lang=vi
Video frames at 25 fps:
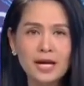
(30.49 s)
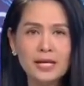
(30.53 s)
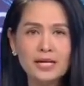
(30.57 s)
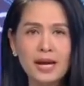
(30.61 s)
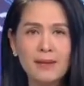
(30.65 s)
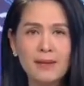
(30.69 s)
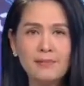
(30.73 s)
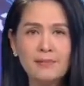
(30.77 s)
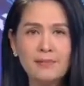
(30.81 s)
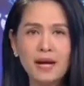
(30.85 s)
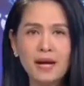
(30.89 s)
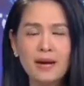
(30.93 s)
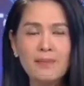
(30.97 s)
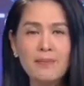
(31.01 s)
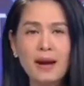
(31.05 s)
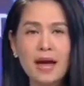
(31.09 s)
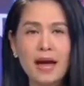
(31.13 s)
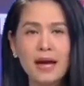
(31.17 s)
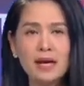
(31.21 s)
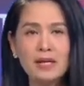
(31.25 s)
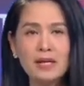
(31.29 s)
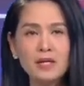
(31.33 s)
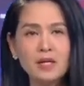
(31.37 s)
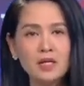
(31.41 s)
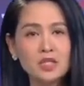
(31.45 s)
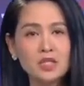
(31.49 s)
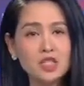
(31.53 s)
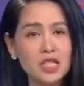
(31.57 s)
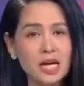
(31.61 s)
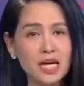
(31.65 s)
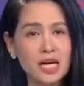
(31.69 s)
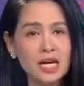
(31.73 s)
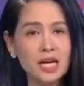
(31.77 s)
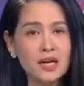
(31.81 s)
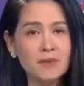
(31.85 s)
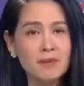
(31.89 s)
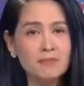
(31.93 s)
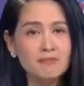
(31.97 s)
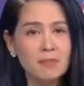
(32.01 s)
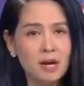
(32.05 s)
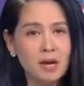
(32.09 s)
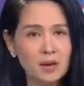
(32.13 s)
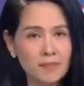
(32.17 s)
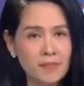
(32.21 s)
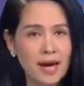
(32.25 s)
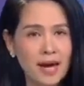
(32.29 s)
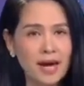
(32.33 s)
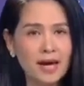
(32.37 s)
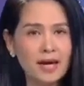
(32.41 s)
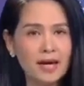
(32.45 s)
nhằm đem lại những trải nghiệm
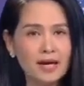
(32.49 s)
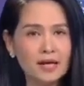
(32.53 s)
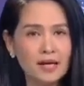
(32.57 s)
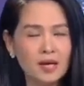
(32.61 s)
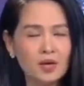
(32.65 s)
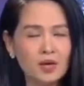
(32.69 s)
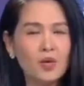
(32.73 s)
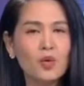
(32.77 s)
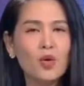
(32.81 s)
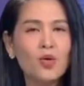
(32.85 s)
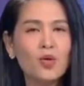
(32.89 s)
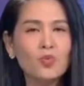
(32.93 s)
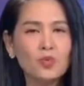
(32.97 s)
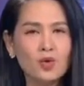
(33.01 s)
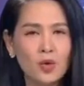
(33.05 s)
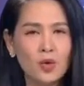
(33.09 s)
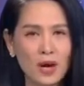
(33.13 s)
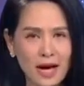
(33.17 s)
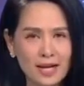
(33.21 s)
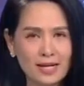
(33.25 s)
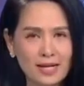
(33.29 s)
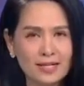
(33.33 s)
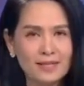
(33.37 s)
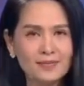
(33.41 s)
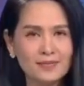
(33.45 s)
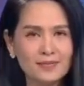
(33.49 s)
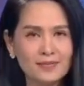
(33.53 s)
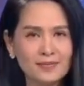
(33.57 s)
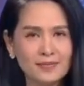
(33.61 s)
mới mẻ để thu hút du khách.